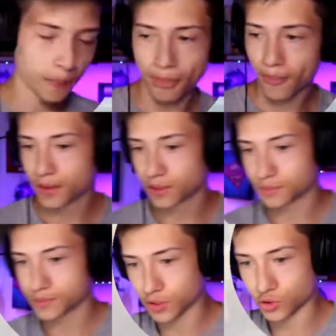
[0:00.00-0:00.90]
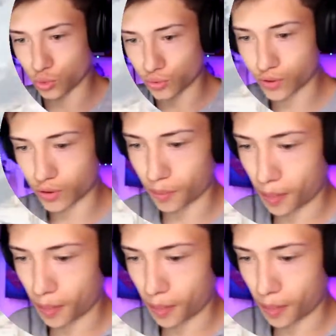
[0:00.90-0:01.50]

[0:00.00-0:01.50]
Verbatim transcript: Putain, je suis trop fort.